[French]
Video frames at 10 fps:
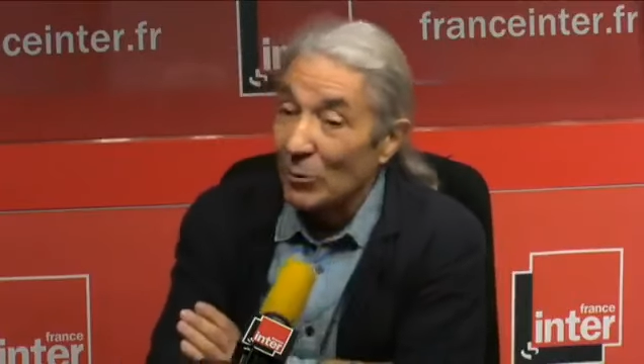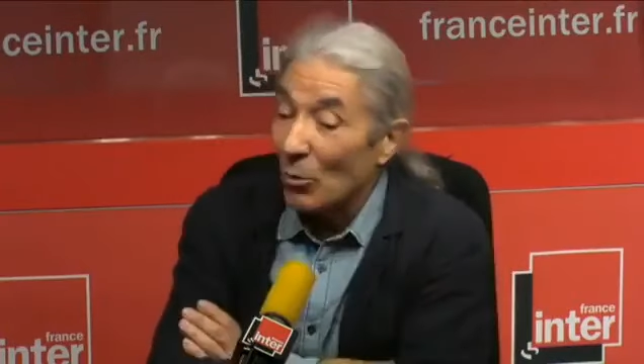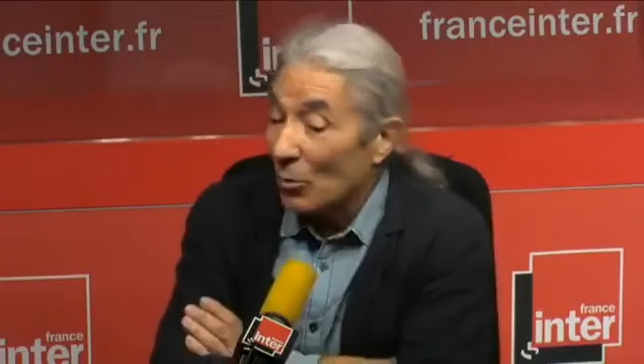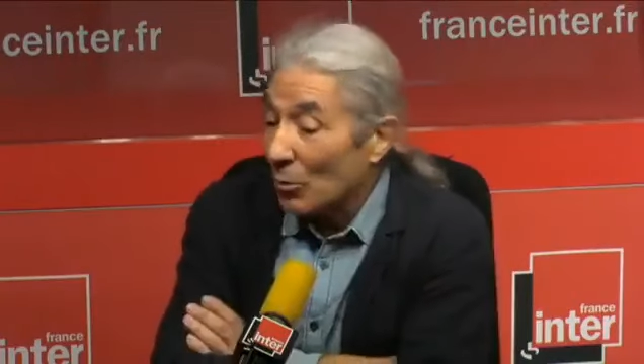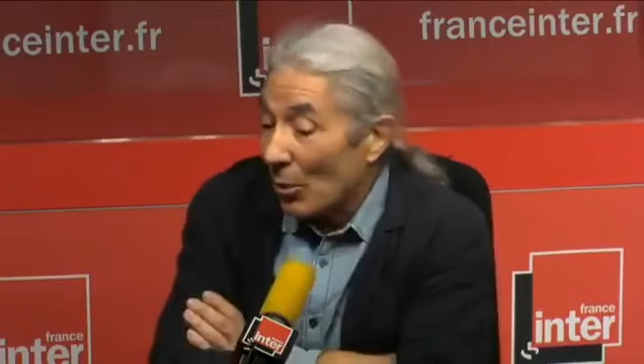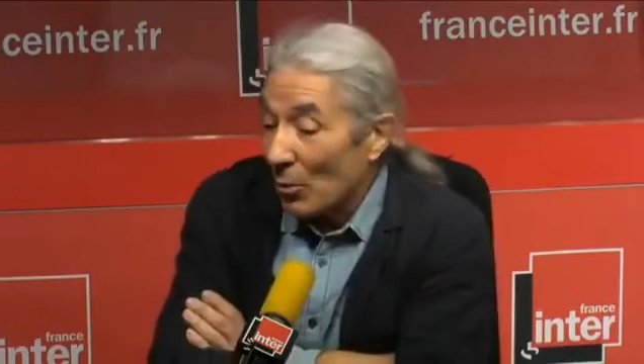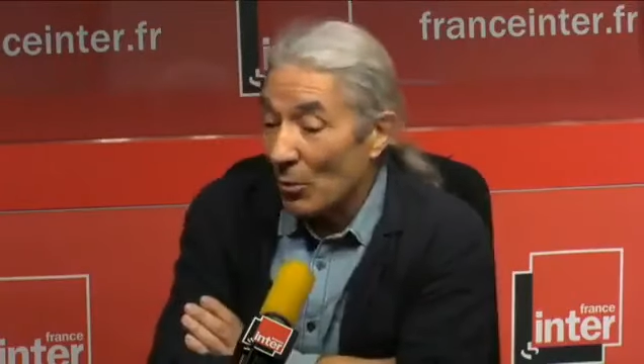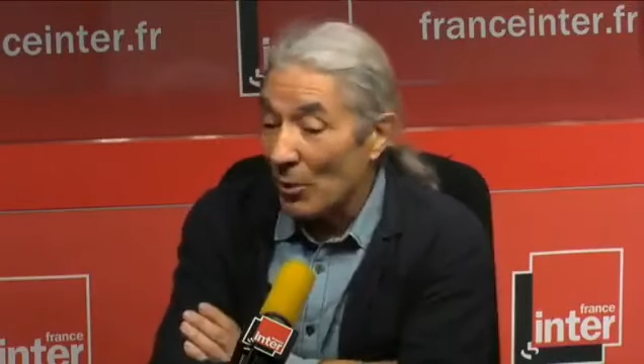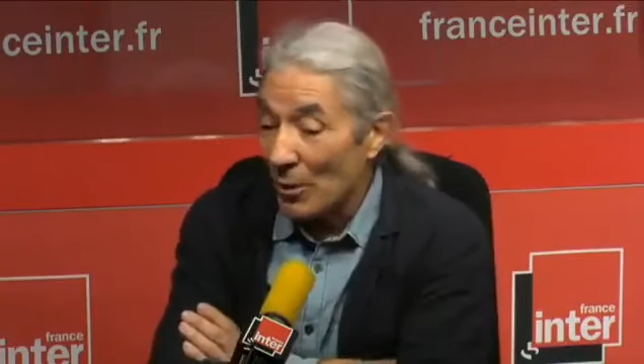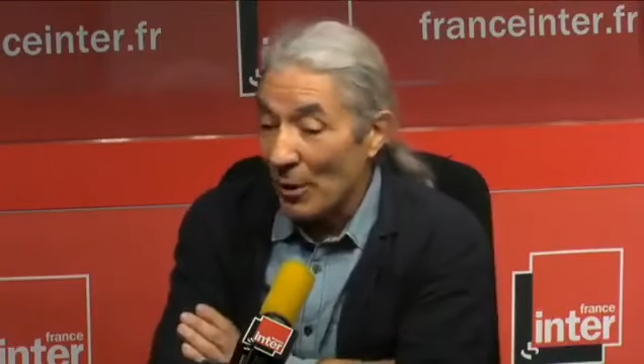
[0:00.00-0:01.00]
Et donc
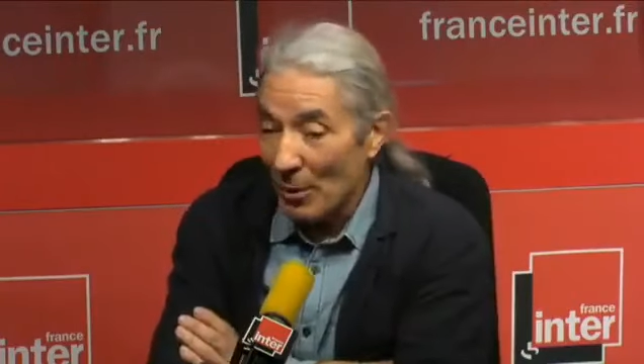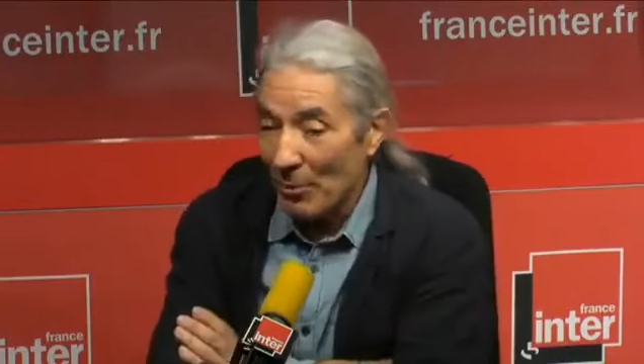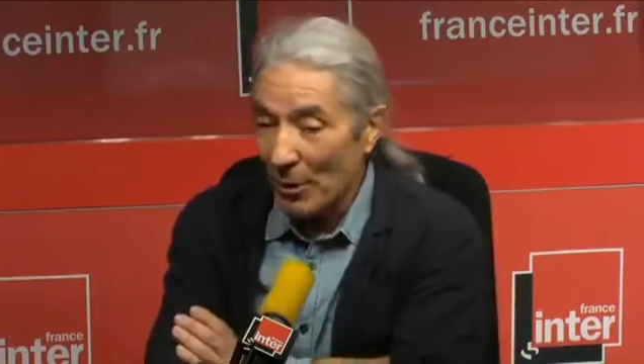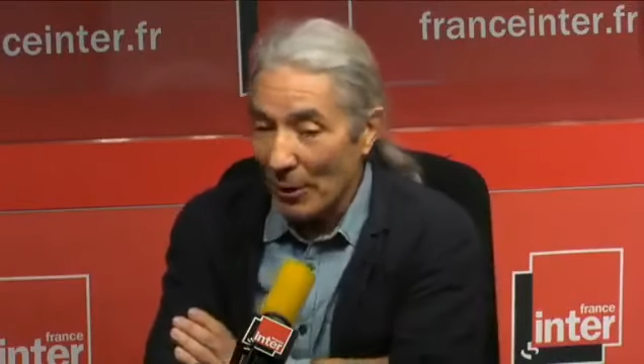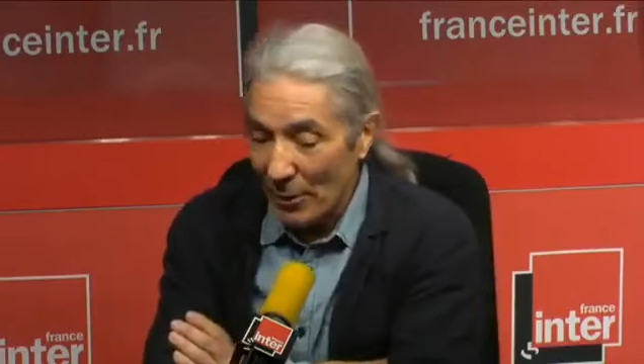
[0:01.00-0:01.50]
tant que l'islam